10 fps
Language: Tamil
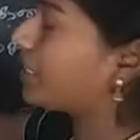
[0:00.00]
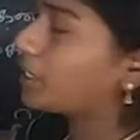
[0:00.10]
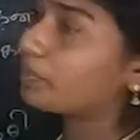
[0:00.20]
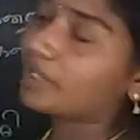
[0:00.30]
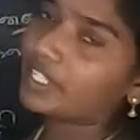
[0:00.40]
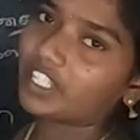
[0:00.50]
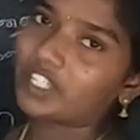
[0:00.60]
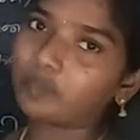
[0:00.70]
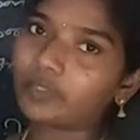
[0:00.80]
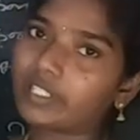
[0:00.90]
இயற்பெயர்
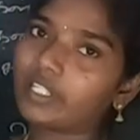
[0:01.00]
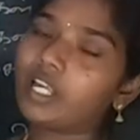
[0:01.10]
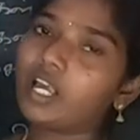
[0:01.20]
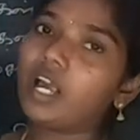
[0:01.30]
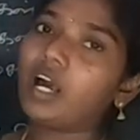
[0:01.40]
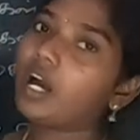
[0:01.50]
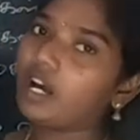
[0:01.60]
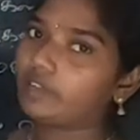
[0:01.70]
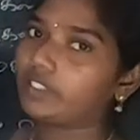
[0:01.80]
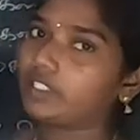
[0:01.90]
என்பது
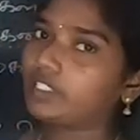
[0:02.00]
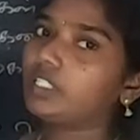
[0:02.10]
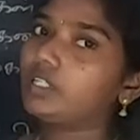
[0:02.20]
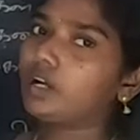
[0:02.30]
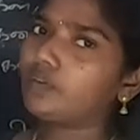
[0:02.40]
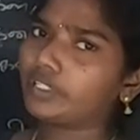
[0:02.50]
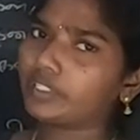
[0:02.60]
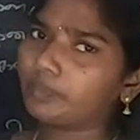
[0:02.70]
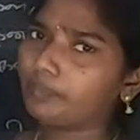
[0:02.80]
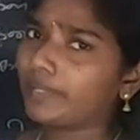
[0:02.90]
அவருக்கு
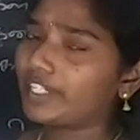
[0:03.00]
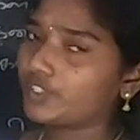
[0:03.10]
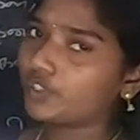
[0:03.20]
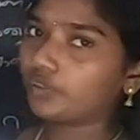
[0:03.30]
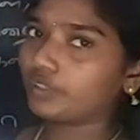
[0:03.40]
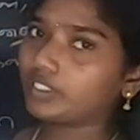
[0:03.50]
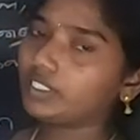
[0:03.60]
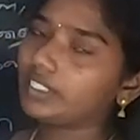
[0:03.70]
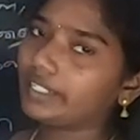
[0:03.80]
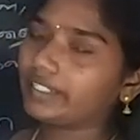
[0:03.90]
அவரது
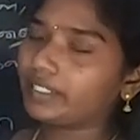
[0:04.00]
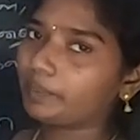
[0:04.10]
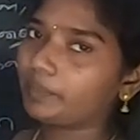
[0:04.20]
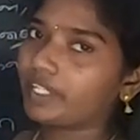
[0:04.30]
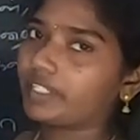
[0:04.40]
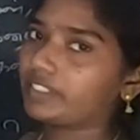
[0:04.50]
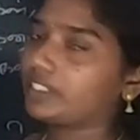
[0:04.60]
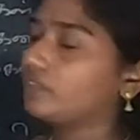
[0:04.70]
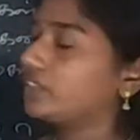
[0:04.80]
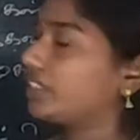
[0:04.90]
பெற்றோர்கள் இட்ட பெயர்
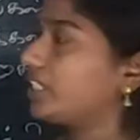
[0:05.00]
தான் வந்து